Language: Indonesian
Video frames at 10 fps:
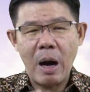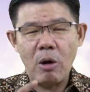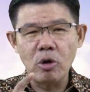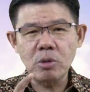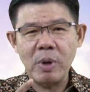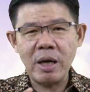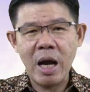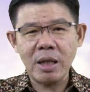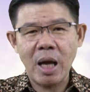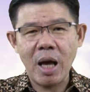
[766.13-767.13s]
Paulus
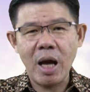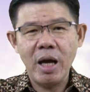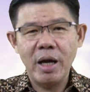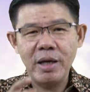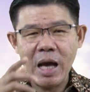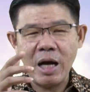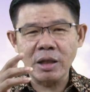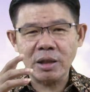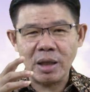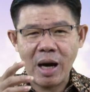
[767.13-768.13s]
berkata,
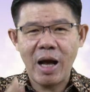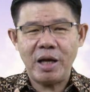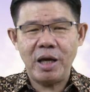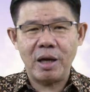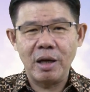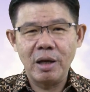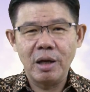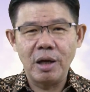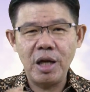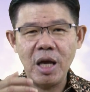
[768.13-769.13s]
"Yang terakhir,
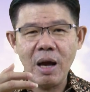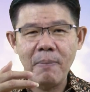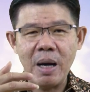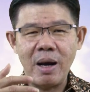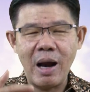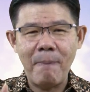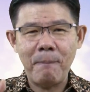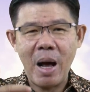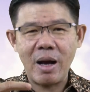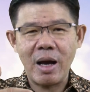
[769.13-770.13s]
dia
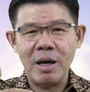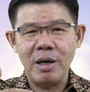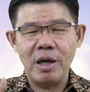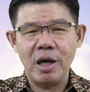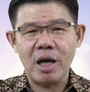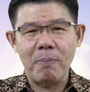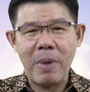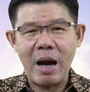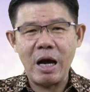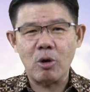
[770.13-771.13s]
menampakkan diri
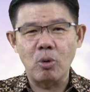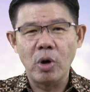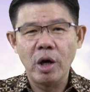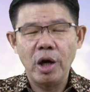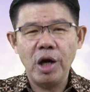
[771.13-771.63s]
kepadaku."